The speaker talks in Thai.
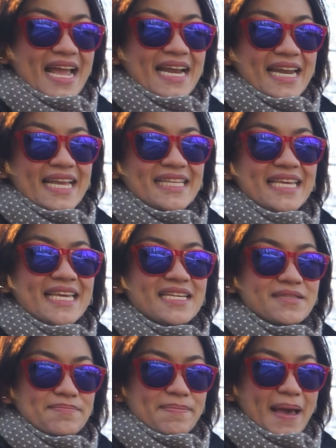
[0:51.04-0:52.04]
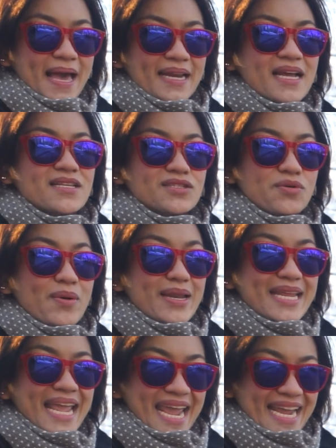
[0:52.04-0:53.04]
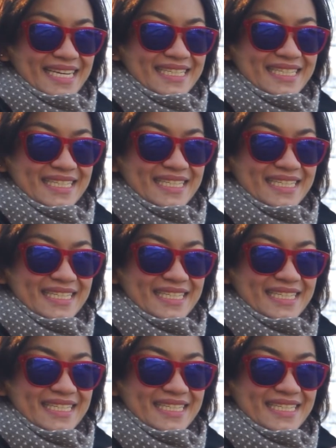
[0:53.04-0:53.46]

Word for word: เลขที่ยี่สิบแปด twenty-eight